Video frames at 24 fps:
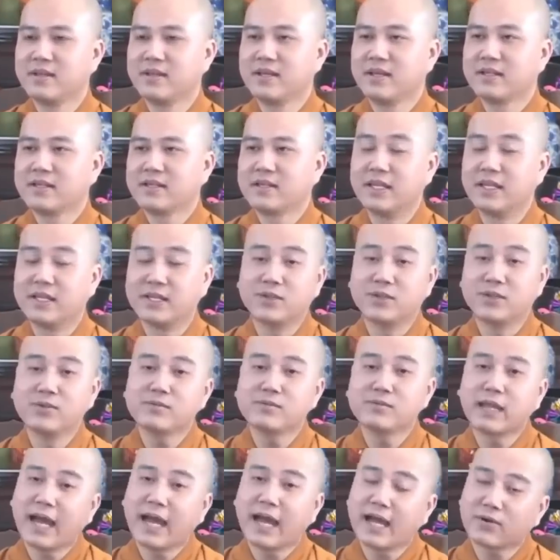thì
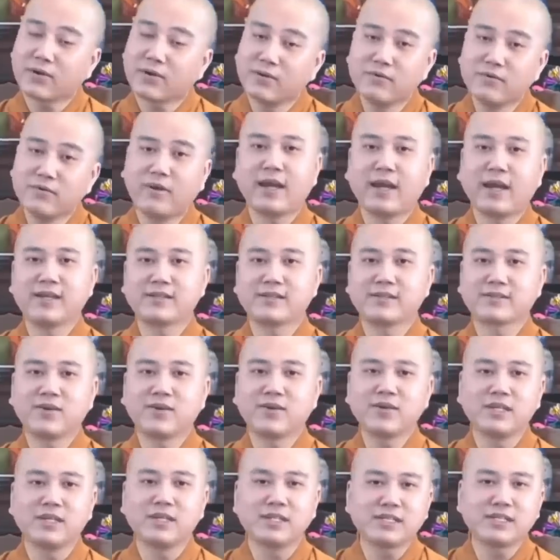chúng ta cũng vậy có
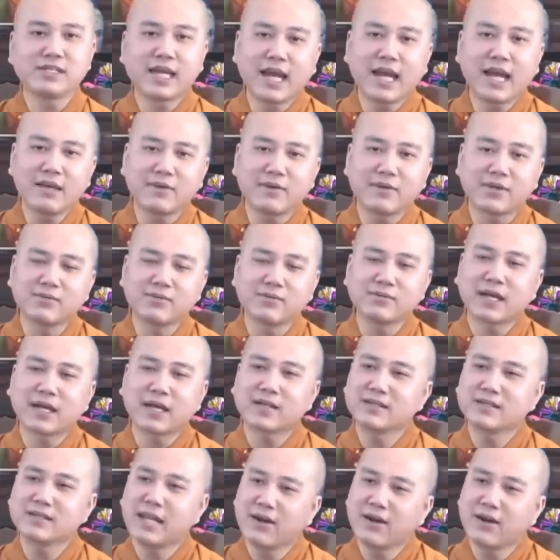những cái mà chúng ta
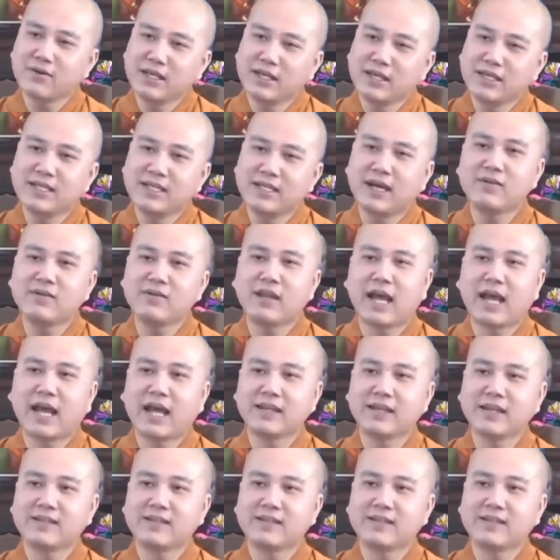cứ đáo đi đáo lại